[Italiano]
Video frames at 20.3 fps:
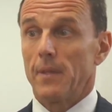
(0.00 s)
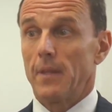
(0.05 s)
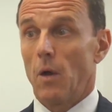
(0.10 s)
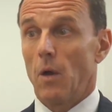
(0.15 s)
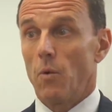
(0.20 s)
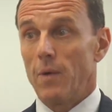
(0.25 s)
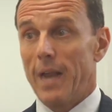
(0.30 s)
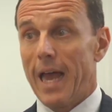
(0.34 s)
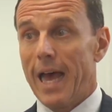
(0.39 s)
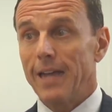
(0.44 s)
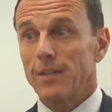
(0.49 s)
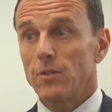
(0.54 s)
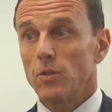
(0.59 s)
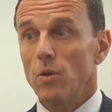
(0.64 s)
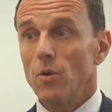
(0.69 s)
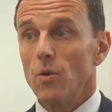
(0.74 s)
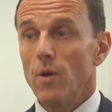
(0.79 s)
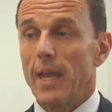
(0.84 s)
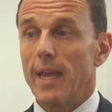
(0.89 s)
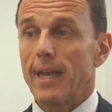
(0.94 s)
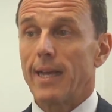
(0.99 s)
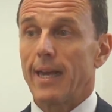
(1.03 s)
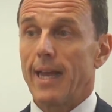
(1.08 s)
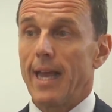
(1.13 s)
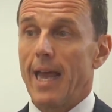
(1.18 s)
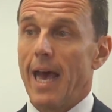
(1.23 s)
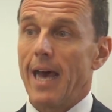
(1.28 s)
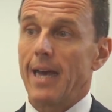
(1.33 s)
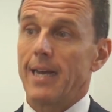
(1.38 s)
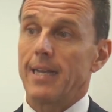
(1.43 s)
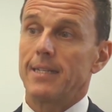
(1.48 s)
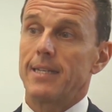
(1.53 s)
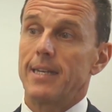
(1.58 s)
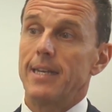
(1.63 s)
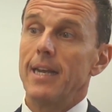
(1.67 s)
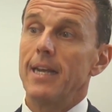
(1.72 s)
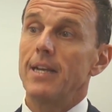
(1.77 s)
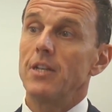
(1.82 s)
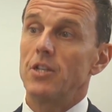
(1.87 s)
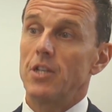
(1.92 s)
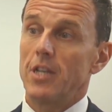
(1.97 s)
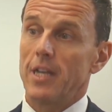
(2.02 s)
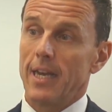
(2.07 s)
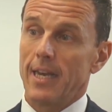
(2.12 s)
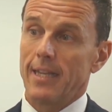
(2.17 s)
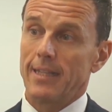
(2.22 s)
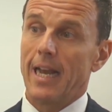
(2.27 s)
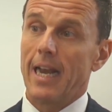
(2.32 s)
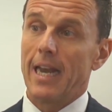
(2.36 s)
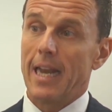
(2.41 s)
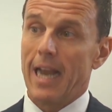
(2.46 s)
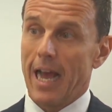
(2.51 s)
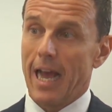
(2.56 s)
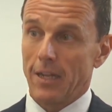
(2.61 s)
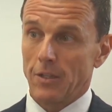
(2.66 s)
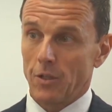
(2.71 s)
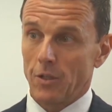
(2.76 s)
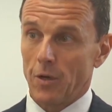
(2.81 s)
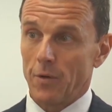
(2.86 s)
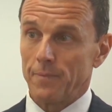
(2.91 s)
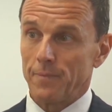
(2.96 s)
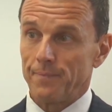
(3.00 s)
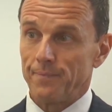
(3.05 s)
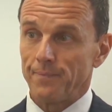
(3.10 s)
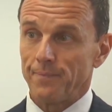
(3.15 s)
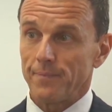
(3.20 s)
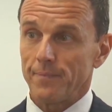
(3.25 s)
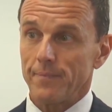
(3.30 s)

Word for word: da un lato e creare sinergie dall'altro.